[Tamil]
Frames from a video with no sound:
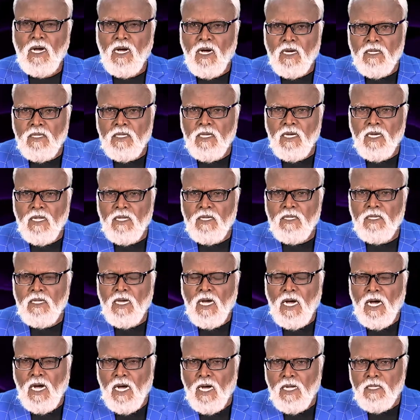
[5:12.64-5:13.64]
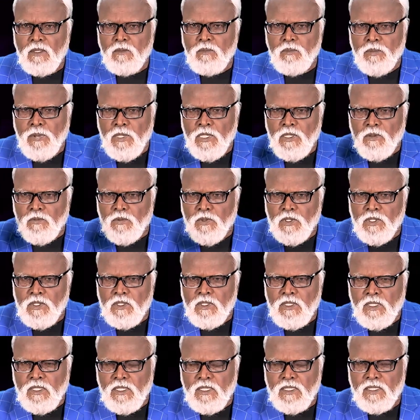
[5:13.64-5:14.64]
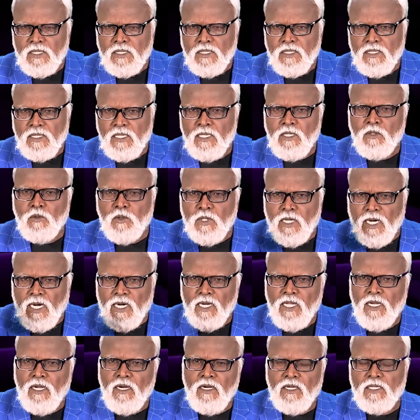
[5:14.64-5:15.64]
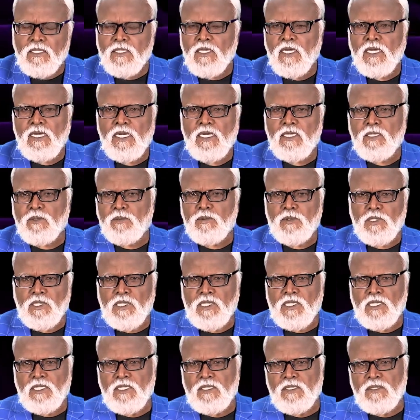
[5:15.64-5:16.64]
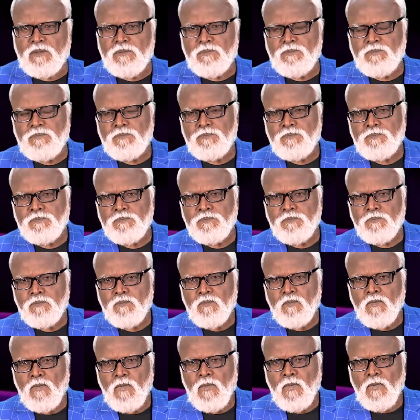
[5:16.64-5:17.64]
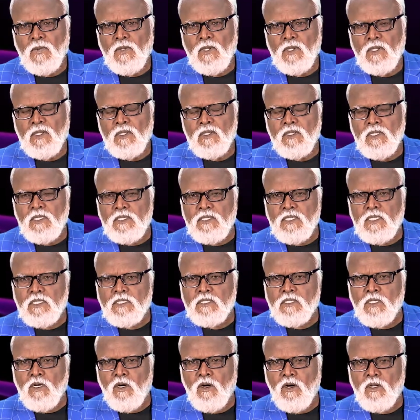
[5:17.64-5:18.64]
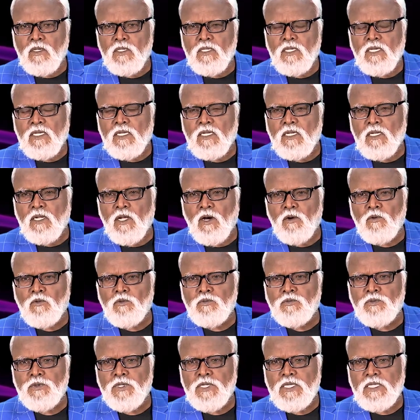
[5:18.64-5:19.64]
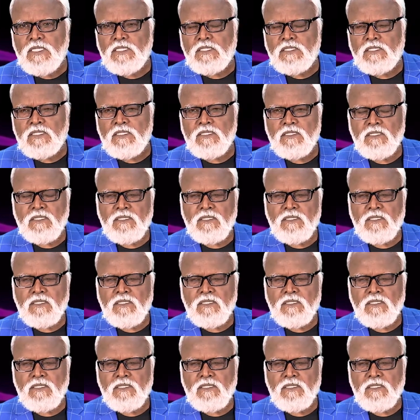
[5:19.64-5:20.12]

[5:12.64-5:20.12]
ஆனால் அன்பின் விருந்து என்று ஒரு அடையாளம் இங்கே காட்டப்படுகிறது திஸ் இஸ் கால் லவ் ஃபீஸ்ட்